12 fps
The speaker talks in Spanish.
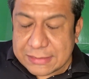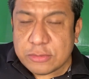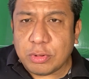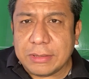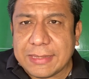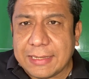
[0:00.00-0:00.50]

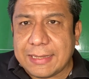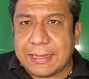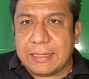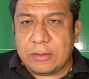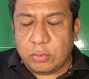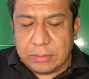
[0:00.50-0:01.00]
resulta
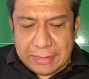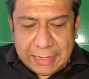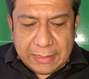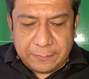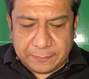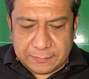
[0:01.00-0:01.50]
que en un
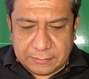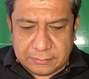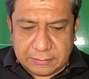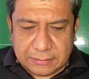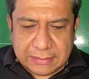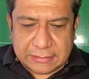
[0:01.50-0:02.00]
live
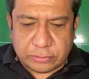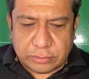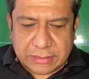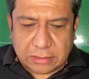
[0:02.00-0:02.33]
de estos